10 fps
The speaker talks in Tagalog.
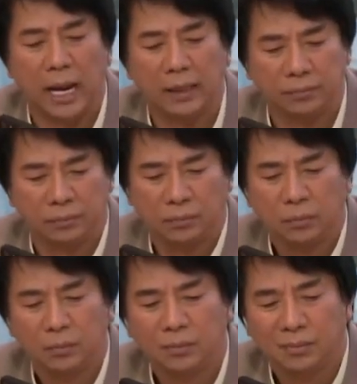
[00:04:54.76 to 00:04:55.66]
Ha? Sige
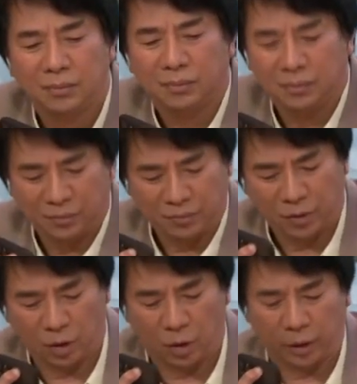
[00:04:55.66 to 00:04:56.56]
sir, salamat sir.
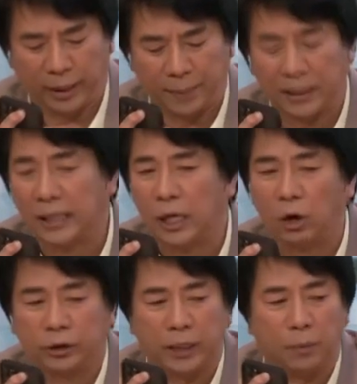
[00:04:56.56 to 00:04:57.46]
Okay,
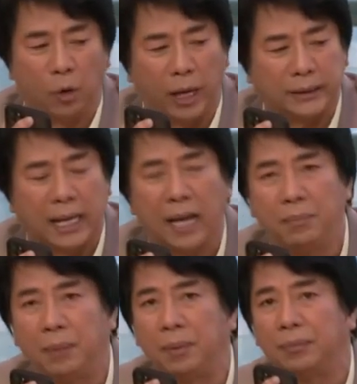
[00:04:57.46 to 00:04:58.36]
padadala ko sa'yo bukas
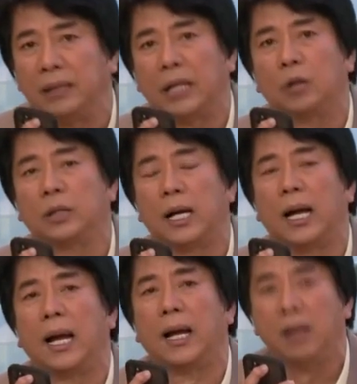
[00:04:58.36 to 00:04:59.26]
ha. May 15,000
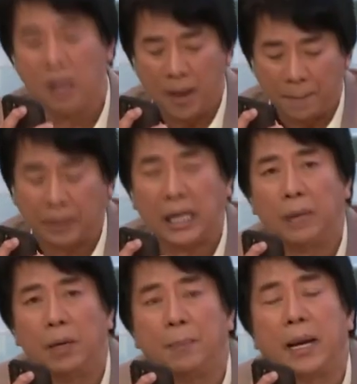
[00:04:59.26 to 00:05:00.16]
ka ha.
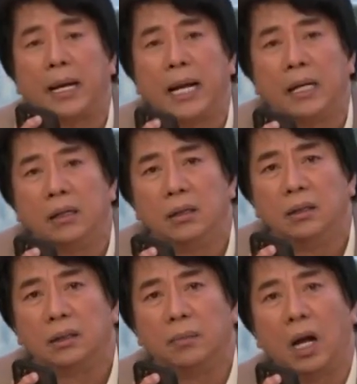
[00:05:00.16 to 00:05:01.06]
Padala mo yung pera.
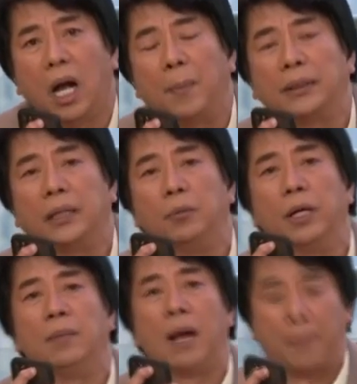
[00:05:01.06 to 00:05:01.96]
sir sa mga kapatid
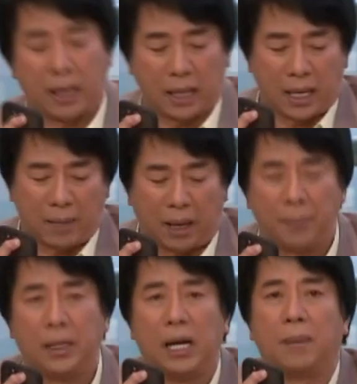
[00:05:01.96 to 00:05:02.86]
mo iba para
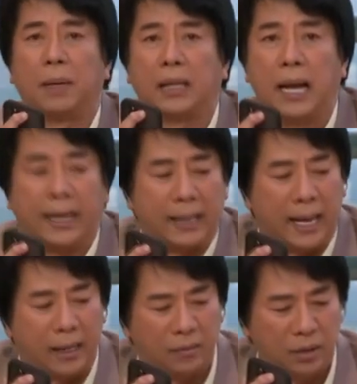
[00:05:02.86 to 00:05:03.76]
makabili ng pagkain,
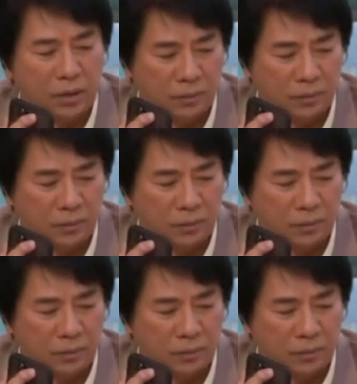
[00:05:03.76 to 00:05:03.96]
ha?